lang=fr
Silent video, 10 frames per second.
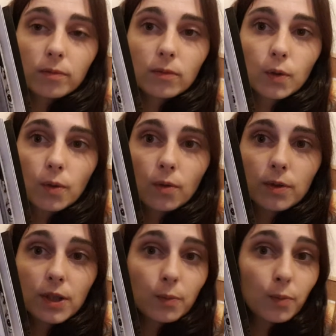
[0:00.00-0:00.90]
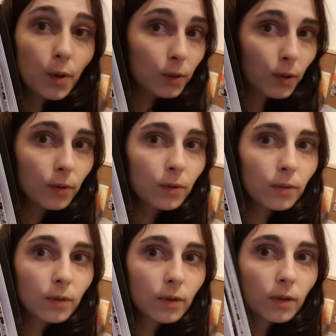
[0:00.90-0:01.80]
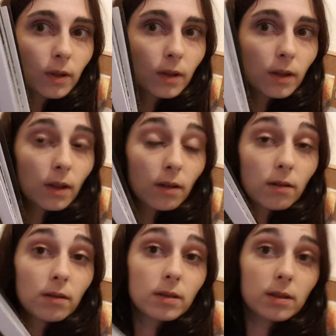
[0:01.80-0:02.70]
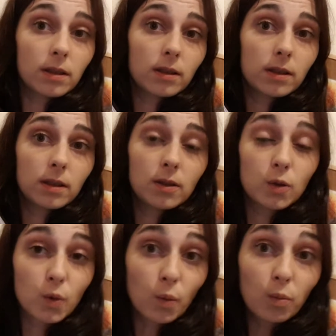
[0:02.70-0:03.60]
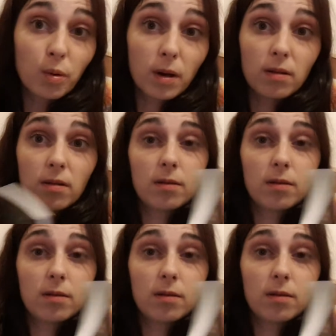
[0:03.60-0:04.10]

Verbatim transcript: de Tim Burton. Euh, c'est assez sombre.